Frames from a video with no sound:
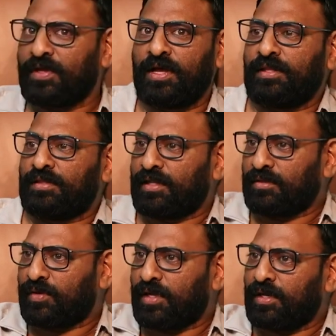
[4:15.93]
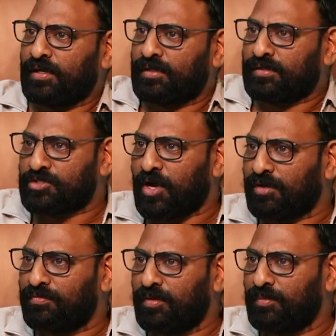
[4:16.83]
అని తినది ఒక
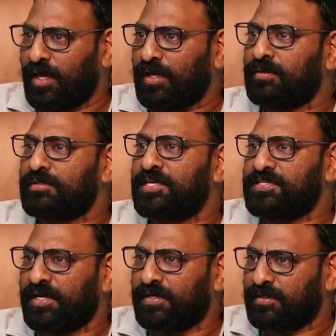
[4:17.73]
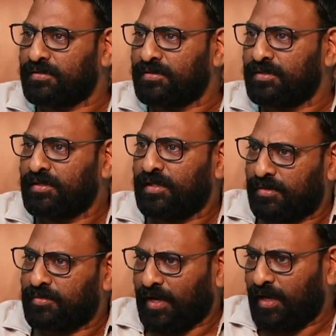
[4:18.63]
షార్ట్ ఫిల్మ్ లాగా ఏదో చేసాడు
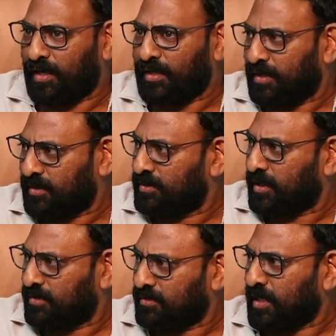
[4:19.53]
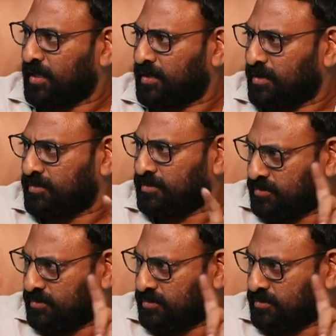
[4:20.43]
ట్రైలర్గా తిన తను తను